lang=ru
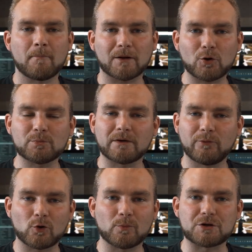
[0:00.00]
Потом на
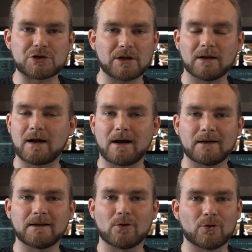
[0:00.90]
форумах читал,
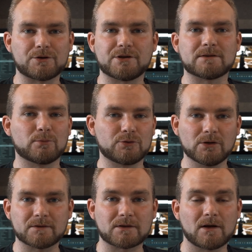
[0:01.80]
какая дорога через
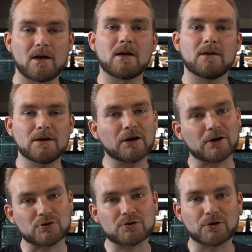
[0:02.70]
Буденновск, и
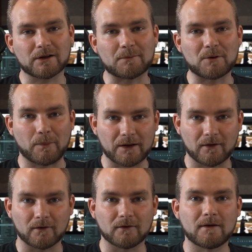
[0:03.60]
хорошо, что я там не
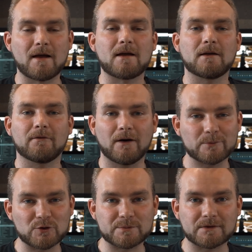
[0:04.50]
поехал. И
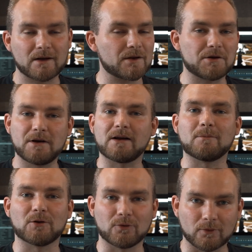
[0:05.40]
вам, собственно, не
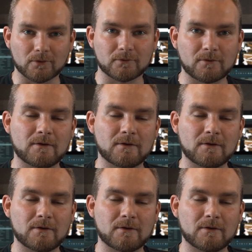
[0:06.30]
рекомендую.